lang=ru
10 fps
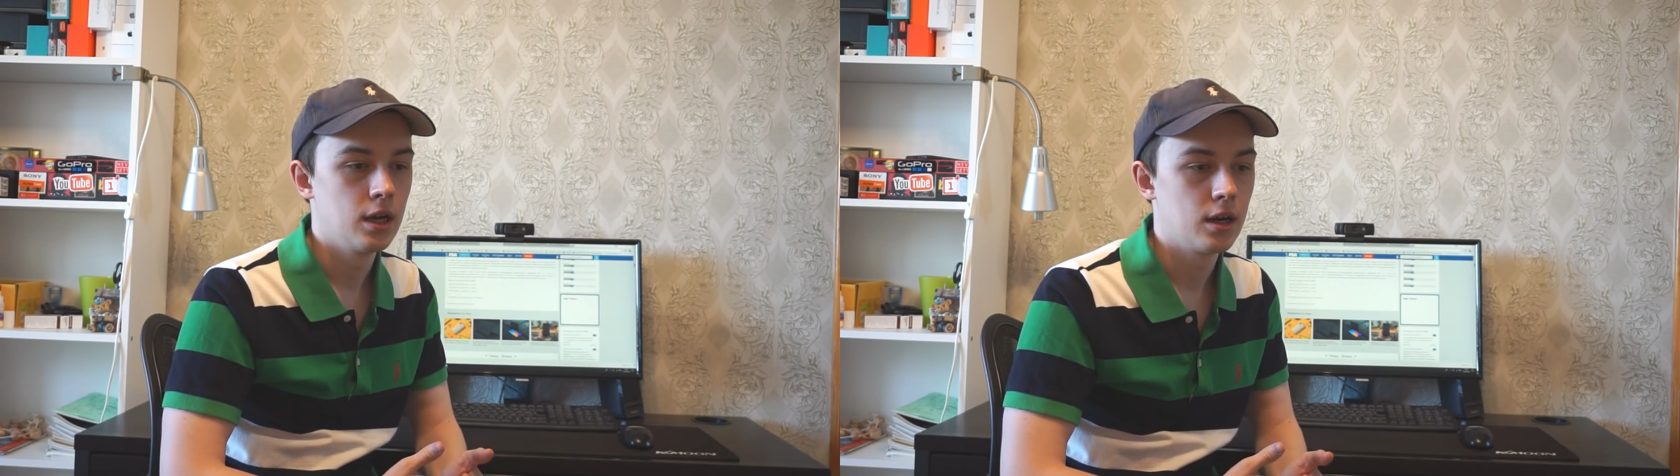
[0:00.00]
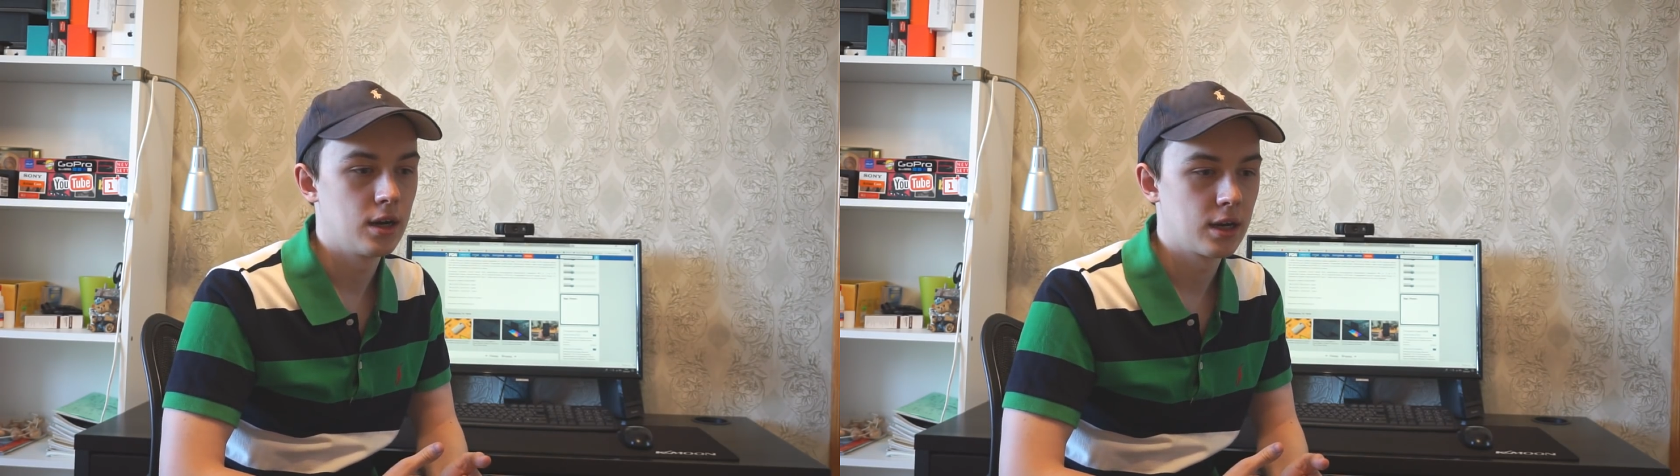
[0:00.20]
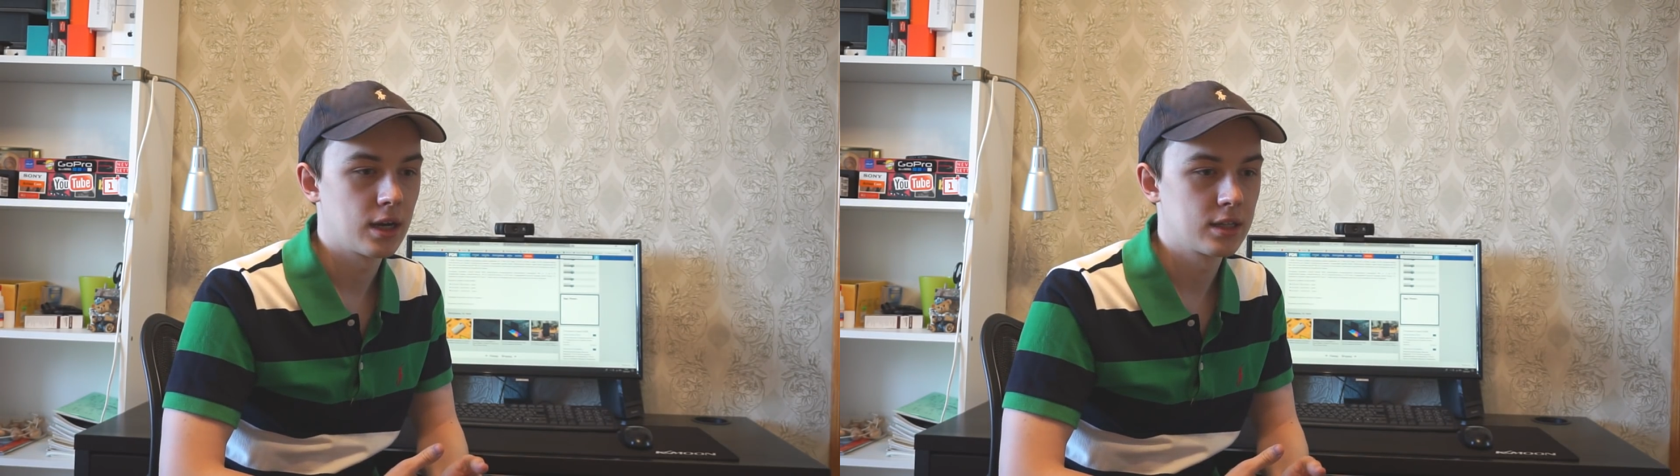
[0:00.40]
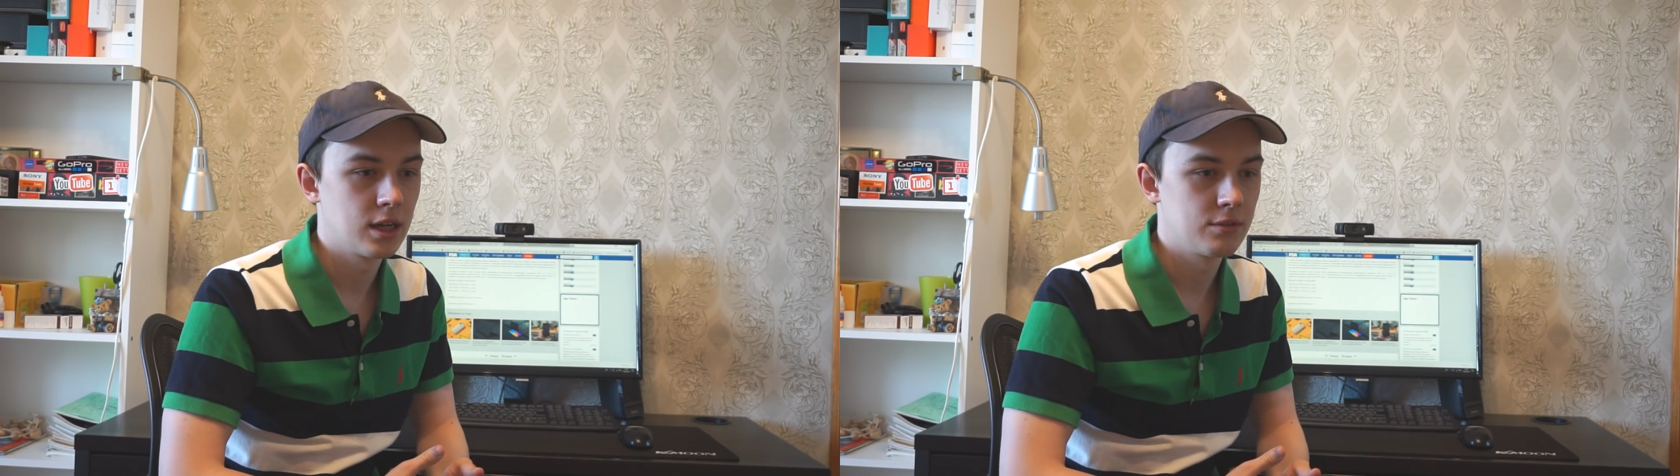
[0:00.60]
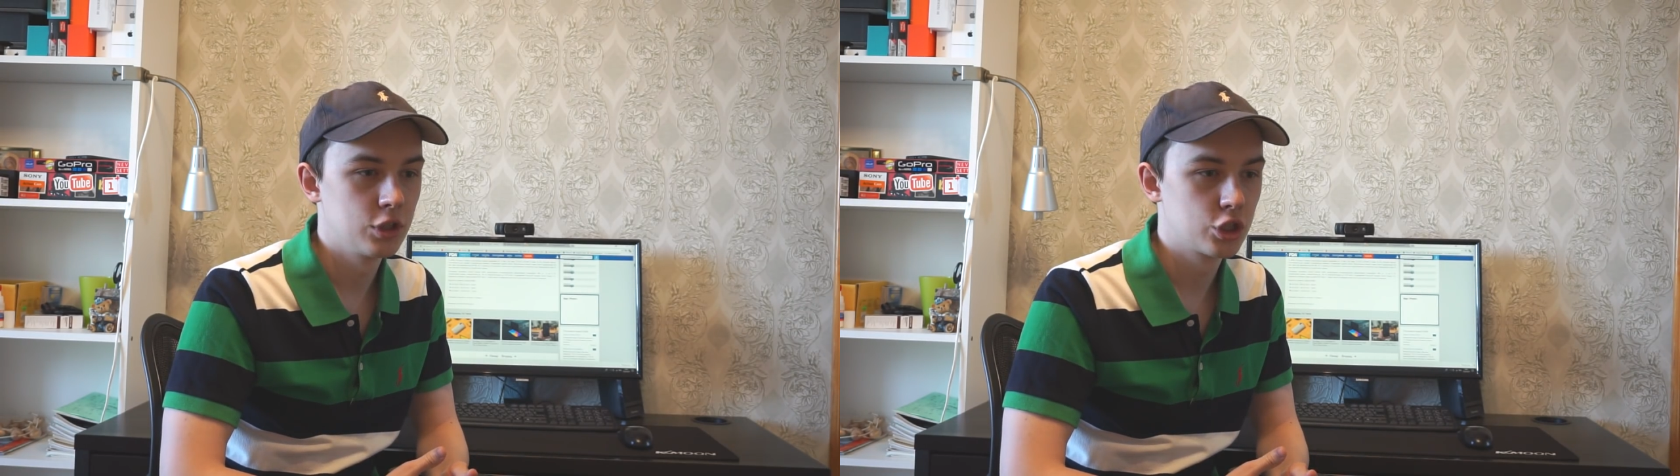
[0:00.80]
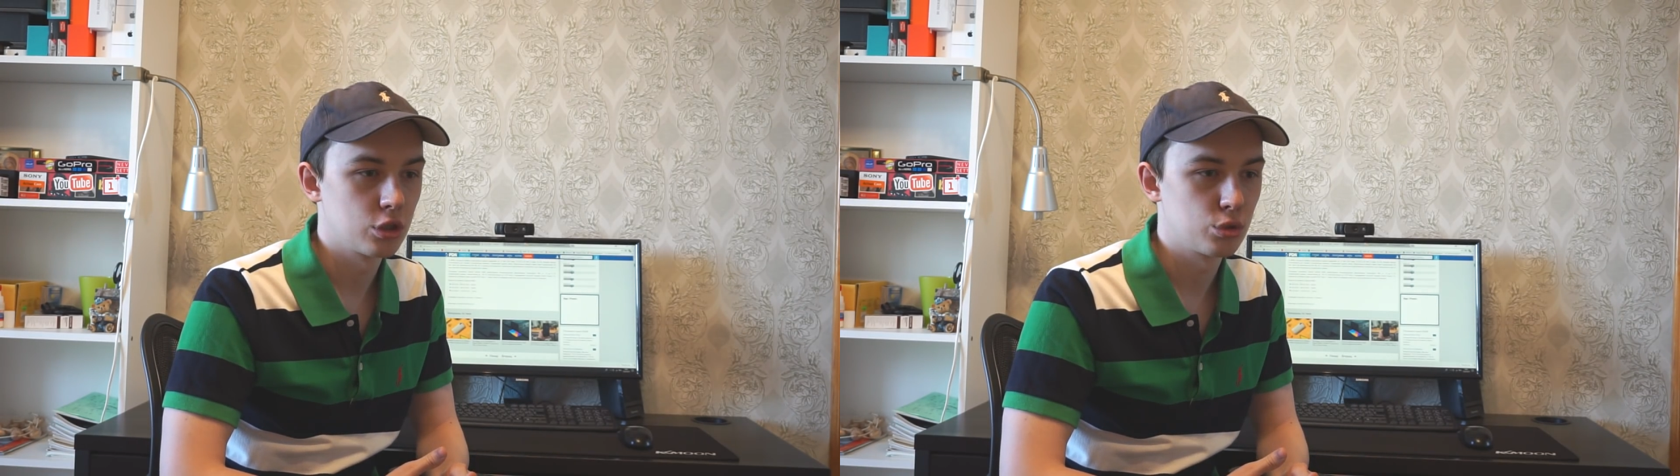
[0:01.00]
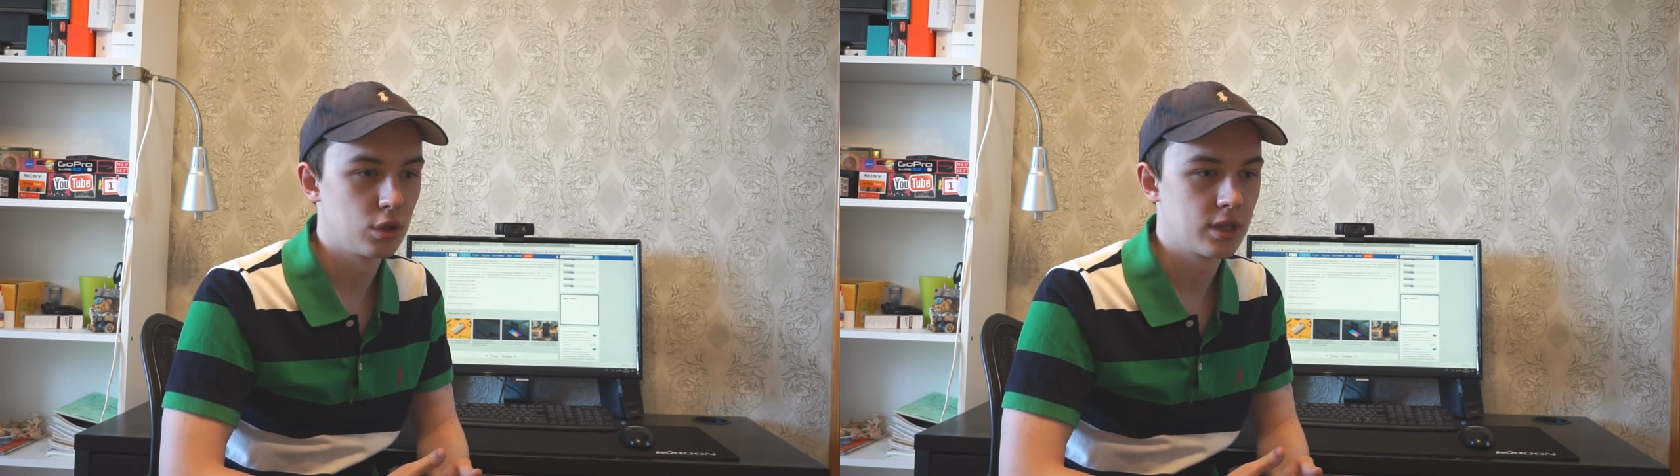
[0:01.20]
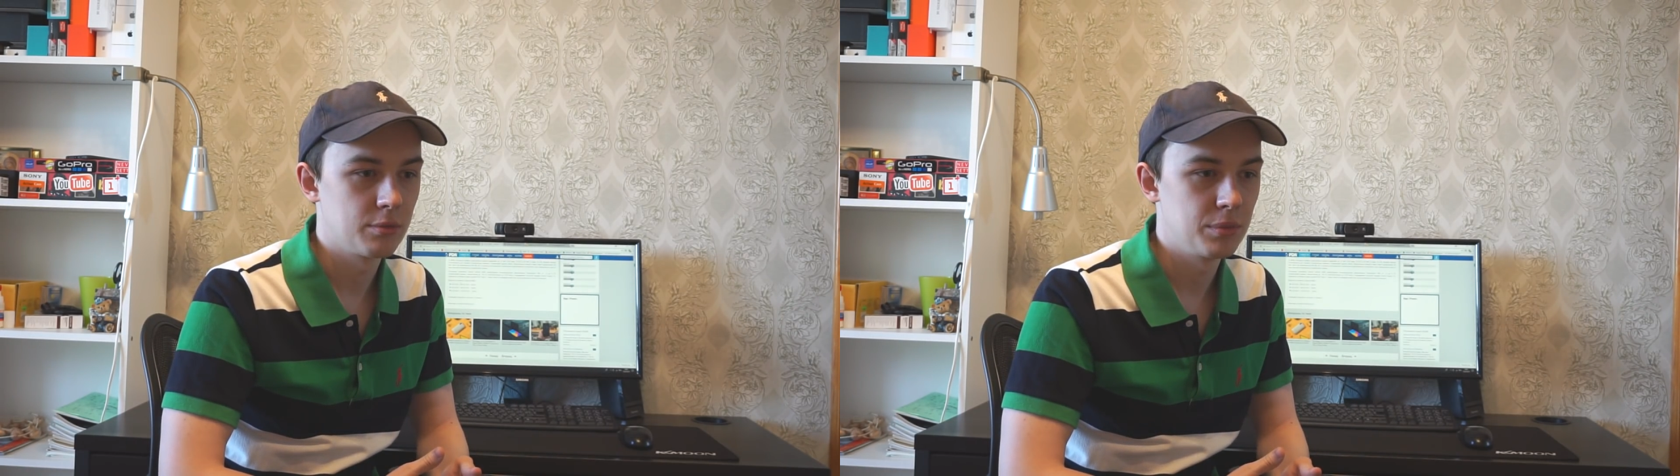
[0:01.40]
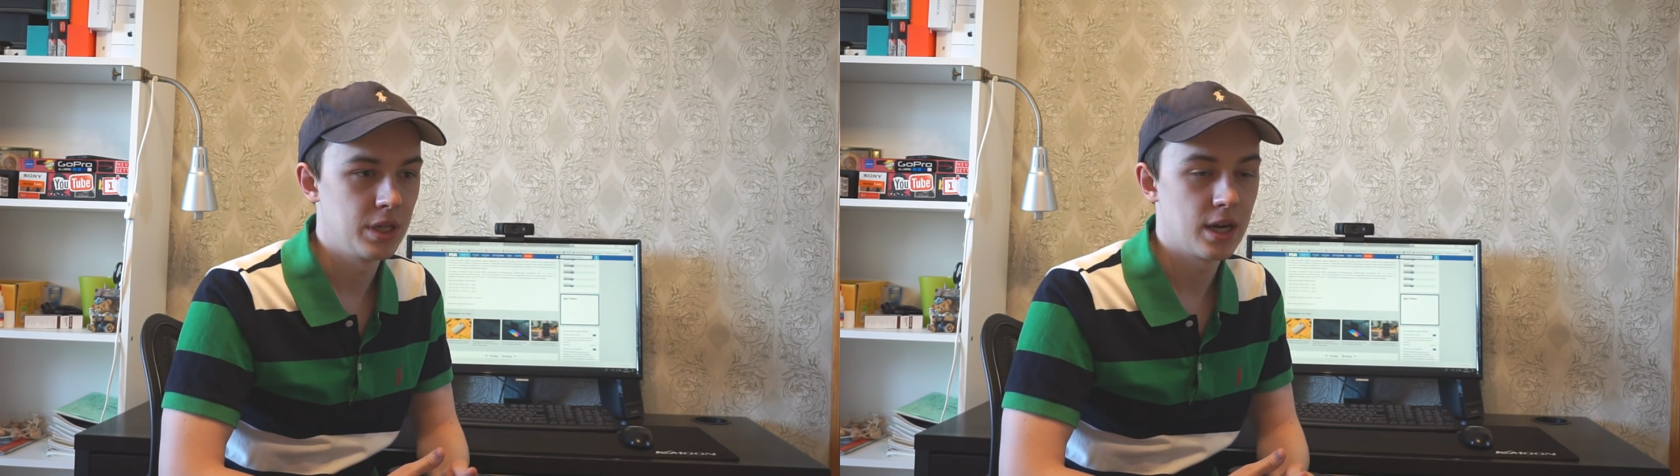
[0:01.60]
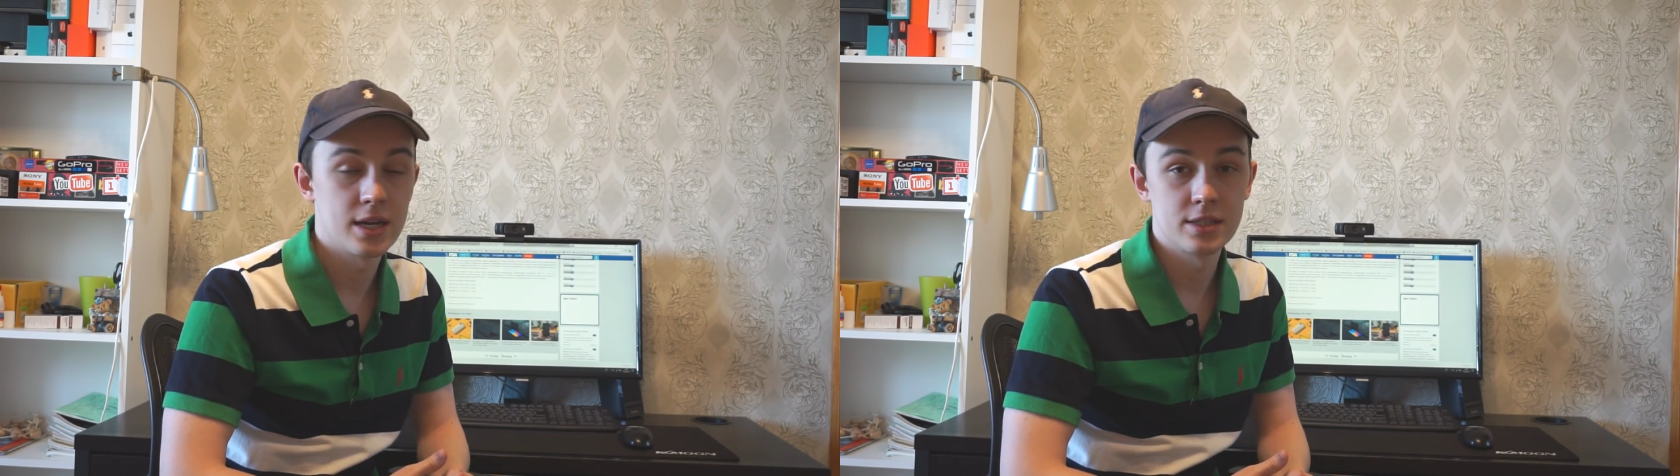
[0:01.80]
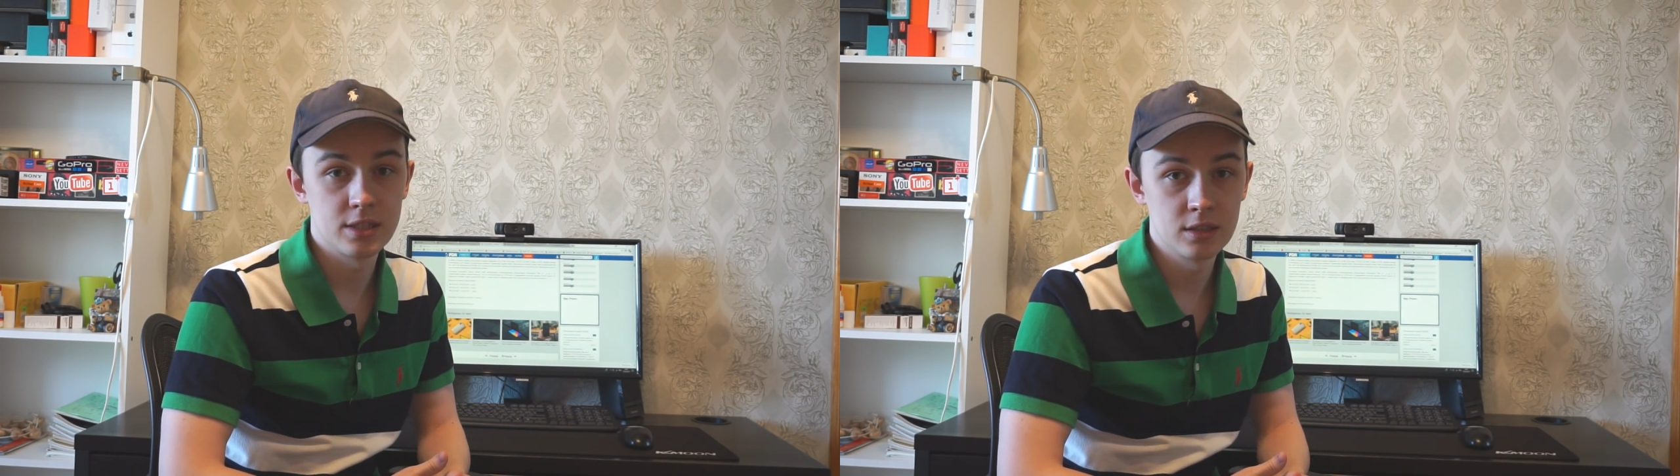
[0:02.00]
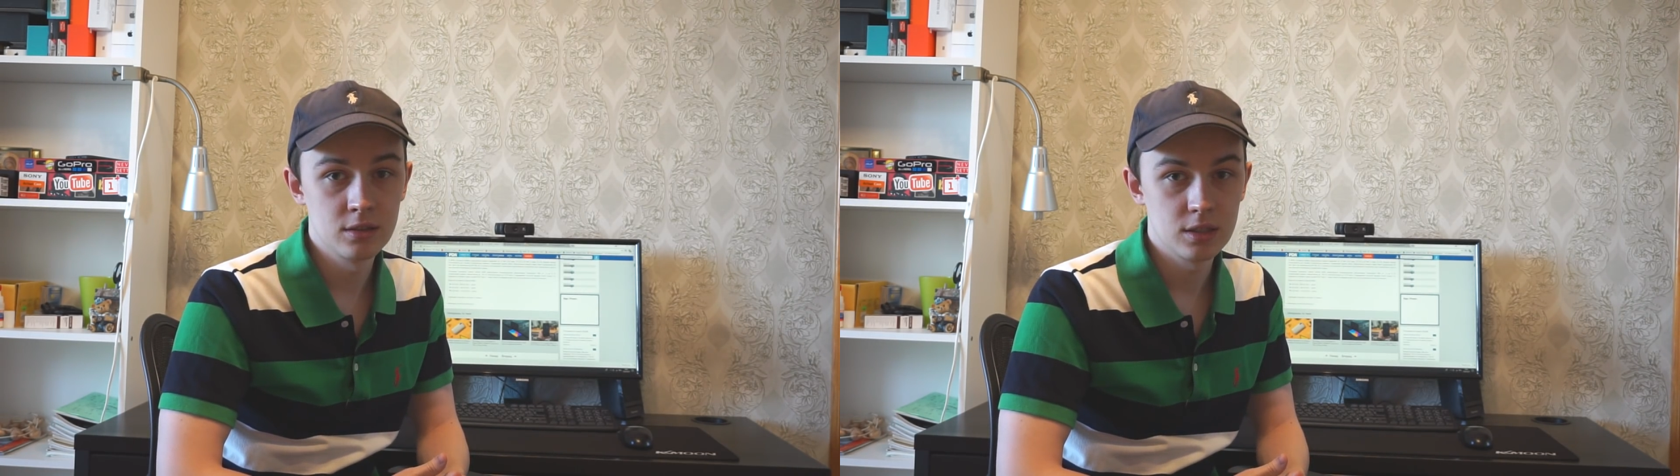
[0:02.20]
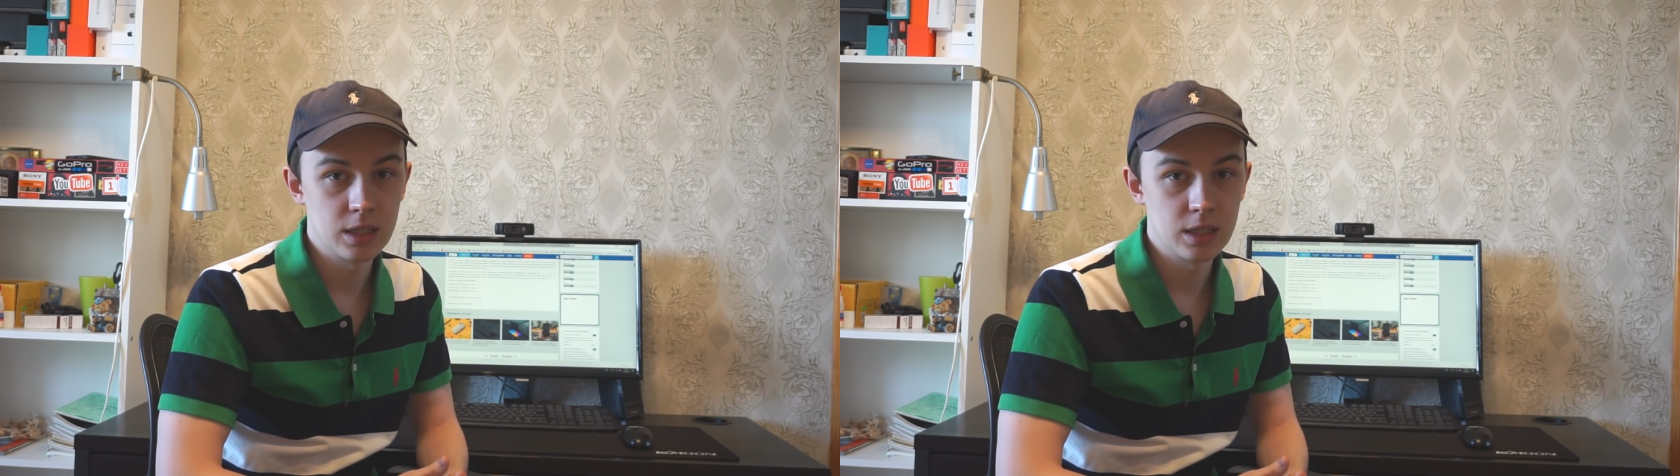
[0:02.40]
а, когда вышел только Mi A1,